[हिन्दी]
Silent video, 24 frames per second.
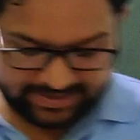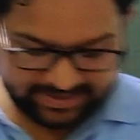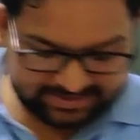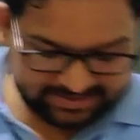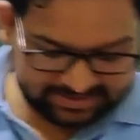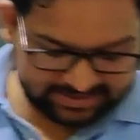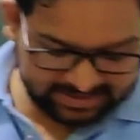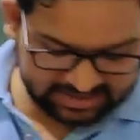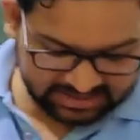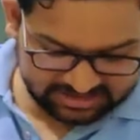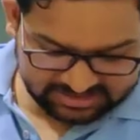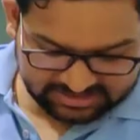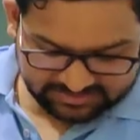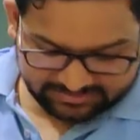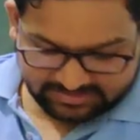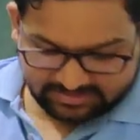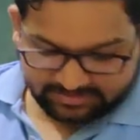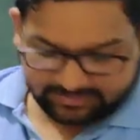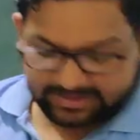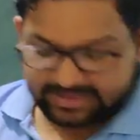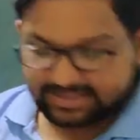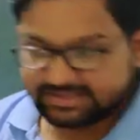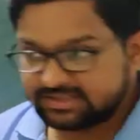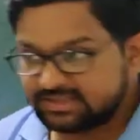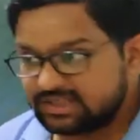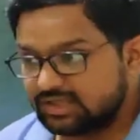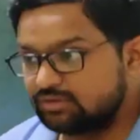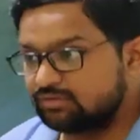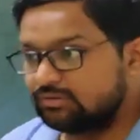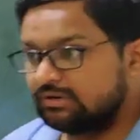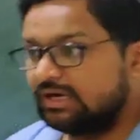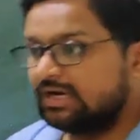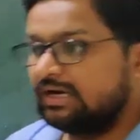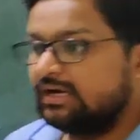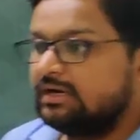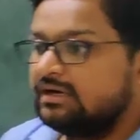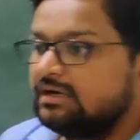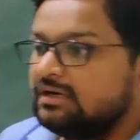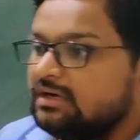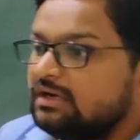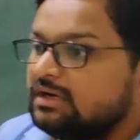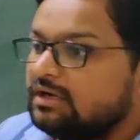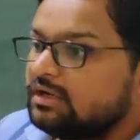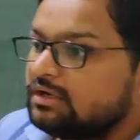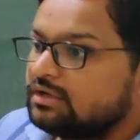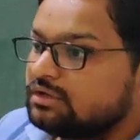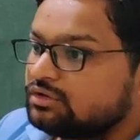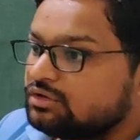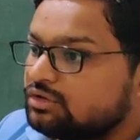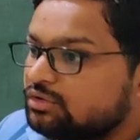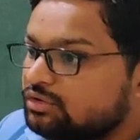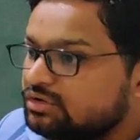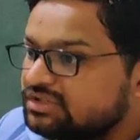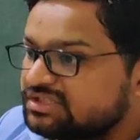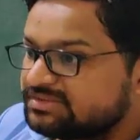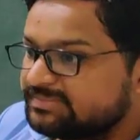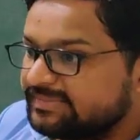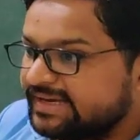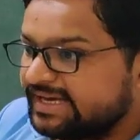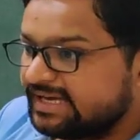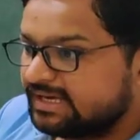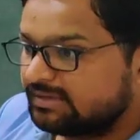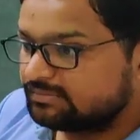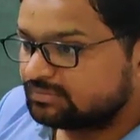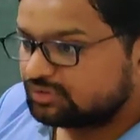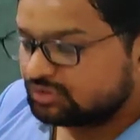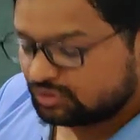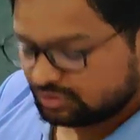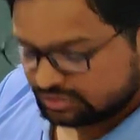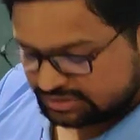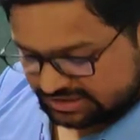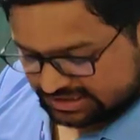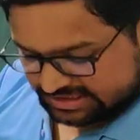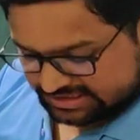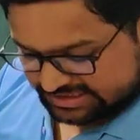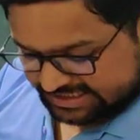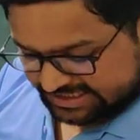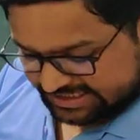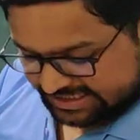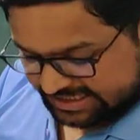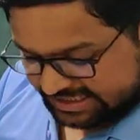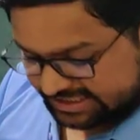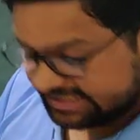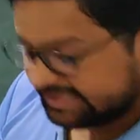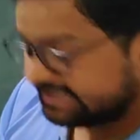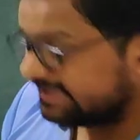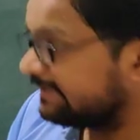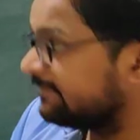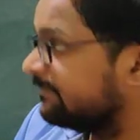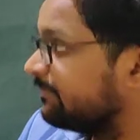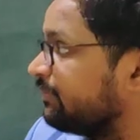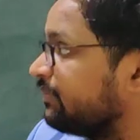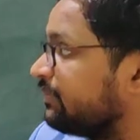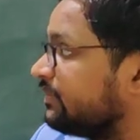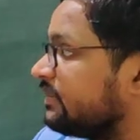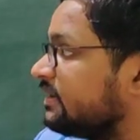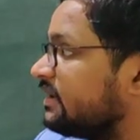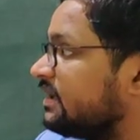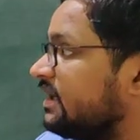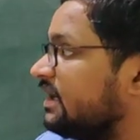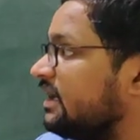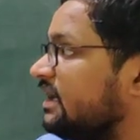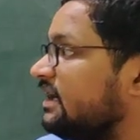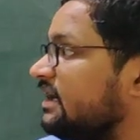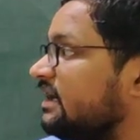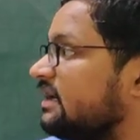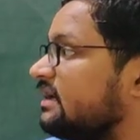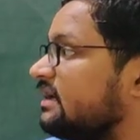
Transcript: प्रेशर की जब मैं बात करूँगा तो इसमें हम दो चीज़ देखेंगे कि